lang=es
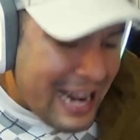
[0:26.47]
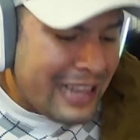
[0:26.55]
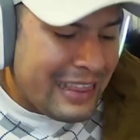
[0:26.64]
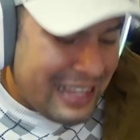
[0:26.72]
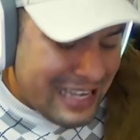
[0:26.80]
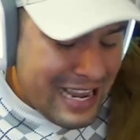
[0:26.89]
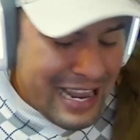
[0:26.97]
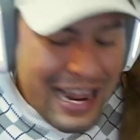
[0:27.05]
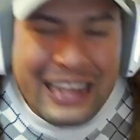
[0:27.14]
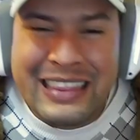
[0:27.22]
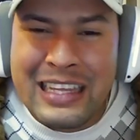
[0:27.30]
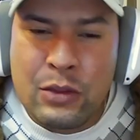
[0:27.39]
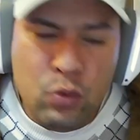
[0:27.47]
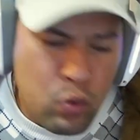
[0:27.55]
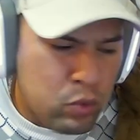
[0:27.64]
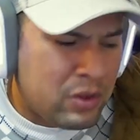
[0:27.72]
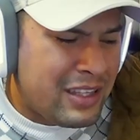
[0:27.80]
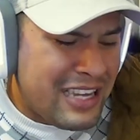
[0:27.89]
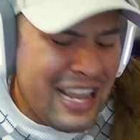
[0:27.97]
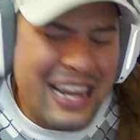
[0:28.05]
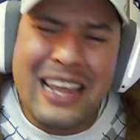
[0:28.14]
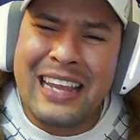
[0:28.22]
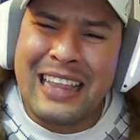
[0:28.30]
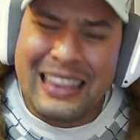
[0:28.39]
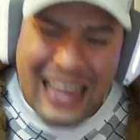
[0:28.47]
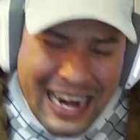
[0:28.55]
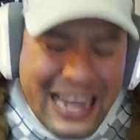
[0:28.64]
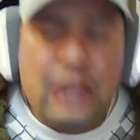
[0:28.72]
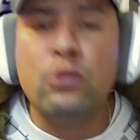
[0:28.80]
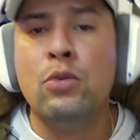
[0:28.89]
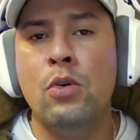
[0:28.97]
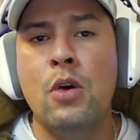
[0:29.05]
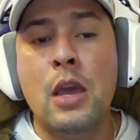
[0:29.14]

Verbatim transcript: tiene actitud, tiene talento.